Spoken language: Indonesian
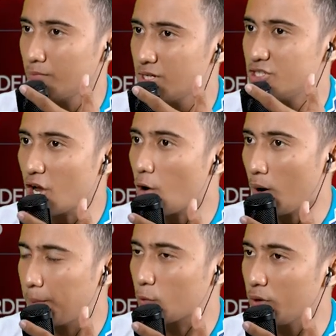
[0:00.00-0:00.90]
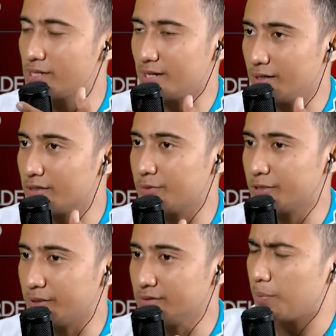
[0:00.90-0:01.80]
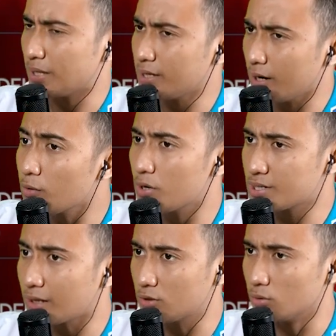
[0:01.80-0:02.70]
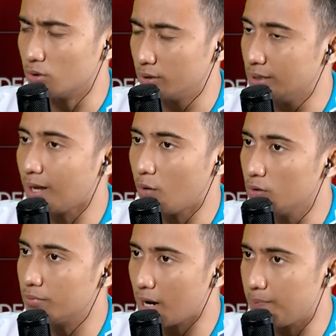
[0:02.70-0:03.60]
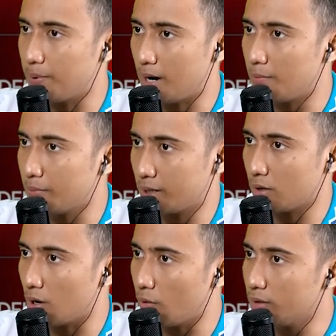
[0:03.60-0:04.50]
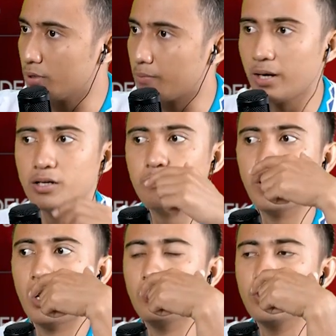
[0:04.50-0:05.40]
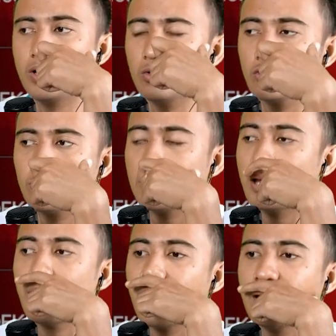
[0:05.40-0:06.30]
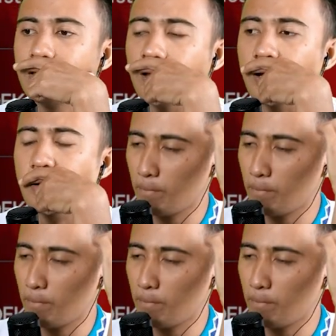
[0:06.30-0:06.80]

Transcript: menjawab kuis ini teman-teman. Pertanyaan nomor satu, di tahun berapa Michael Owen bermain di Piala Dunia untuk pertama kalinya?